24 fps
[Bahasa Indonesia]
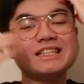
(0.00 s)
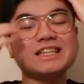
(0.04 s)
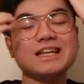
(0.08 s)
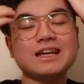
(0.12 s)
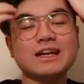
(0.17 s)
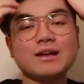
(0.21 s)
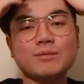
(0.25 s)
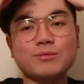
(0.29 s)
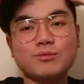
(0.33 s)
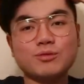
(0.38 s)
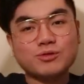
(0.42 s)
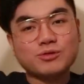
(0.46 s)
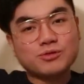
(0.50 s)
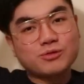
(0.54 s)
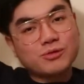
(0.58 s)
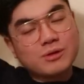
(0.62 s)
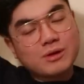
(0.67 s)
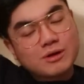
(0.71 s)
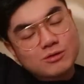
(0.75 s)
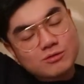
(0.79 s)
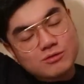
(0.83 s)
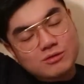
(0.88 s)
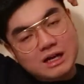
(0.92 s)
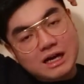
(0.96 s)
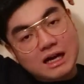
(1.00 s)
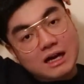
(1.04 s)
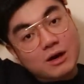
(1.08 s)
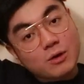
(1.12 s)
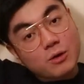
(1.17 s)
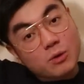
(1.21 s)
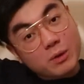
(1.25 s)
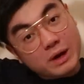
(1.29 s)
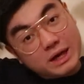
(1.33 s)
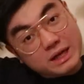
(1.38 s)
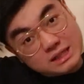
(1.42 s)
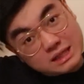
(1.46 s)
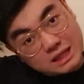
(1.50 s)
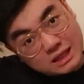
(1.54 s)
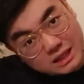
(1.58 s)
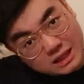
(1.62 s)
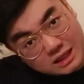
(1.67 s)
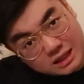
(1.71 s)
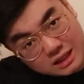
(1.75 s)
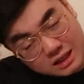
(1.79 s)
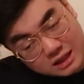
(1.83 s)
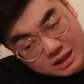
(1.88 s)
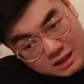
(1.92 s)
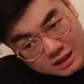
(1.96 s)
ini rambutku aku nggak nge-wax
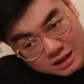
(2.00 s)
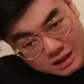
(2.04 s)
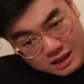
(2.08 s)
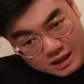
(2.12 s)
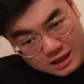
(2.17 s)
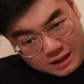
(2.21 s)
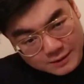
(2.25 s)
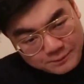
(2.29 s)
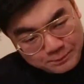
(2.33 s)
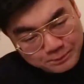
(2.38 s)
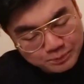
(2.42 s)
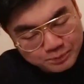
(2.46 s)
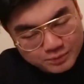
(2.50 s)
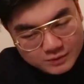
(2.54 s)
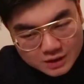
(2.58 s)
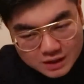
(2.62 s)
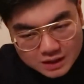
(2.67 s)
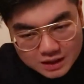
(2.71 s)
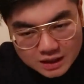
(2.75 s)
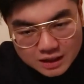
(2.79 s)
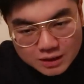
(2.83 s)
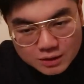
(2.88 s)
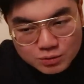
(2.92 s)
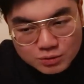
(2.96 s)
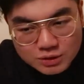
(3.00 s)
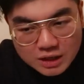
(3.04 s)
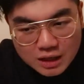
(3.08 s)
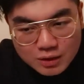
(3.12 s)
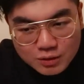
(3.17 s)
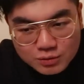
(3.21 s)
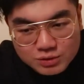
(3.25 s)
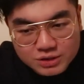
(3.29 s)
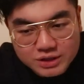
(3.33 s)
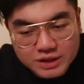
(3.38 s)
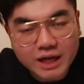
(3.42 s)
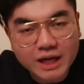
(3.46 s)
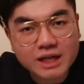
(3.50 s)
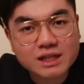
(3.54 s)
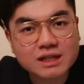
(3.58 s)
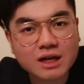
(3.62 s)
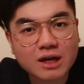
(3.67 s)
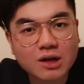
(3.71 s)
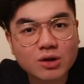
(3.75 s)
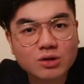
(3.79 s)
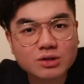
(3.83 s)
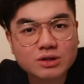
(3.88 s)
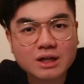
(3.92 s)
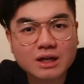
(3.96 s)
hari ini karena aku takut sih guys
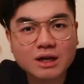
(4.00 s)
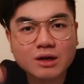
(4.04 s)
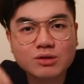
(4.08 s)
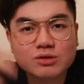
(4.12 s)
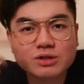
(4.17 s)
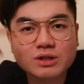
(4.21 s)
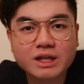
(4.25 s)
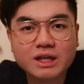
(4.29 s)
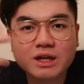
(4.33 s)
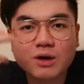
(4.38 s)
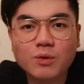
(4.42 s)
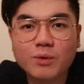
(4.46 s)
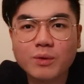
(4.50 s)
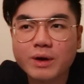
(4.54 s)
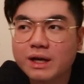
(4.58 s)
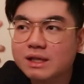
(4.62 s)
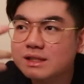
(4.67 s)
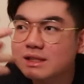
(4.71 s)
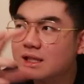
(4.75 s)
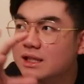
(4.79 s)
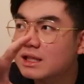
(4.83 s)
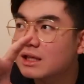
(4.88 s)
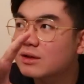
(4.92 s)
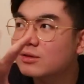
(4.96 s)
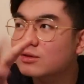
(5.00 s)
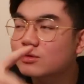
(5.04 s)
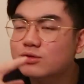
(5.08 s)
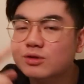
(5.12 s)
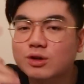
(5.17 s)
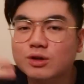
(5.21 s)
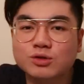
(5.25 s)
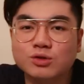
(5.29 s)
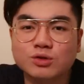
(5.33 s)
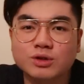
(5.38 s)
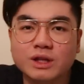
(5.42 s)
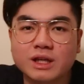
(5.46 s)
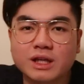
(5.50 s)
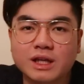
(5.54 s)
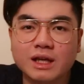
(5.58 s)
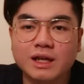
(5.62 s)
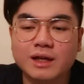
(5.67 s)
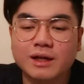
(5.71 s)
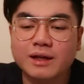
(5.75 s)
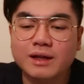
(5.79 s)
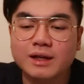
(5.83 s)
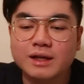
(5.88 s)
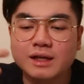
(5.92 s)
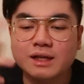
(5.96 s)
kalau terlalu sering nge-wax dan aku juga
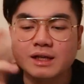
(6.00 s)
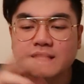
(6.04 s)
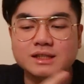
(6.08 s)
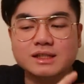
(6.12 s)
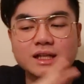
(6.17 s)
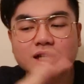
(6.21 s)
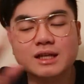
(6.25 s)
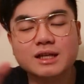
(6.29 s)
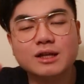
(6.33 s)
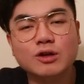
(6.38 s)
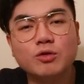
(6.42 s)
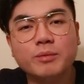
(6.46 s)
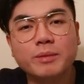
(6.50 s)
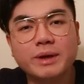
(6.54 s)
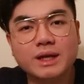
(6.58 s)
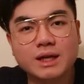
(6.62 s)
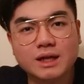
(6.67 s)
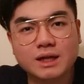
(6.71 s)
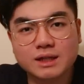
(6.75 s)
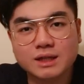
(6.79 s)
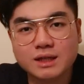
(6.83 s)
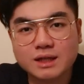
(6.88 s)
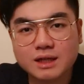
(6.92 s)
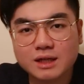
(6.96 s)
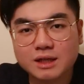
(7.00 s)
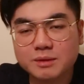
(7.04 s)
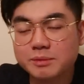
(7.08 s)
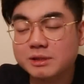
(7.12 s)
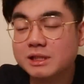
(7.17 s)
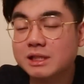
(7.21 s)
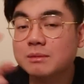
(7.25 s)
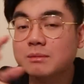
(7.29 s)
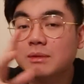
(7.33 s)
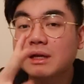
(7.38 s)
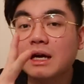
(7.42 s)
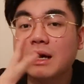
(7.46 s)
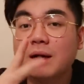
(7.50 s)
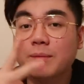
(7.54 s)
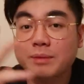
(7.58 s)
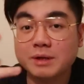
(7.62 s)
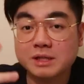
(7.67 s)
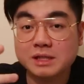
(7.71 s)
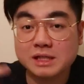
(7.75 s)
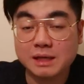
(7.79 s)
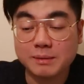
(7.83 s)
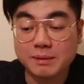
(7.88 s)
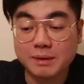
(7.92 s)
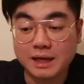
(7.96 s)
syutingnya jaraknya lumayan deket-deket bisa dibilang
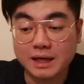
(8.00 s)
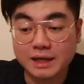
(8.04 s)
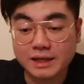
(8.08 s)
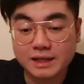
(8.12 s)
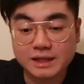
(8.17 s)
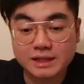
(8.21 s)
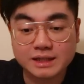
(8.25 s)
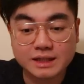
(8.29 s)
hampir setiap hari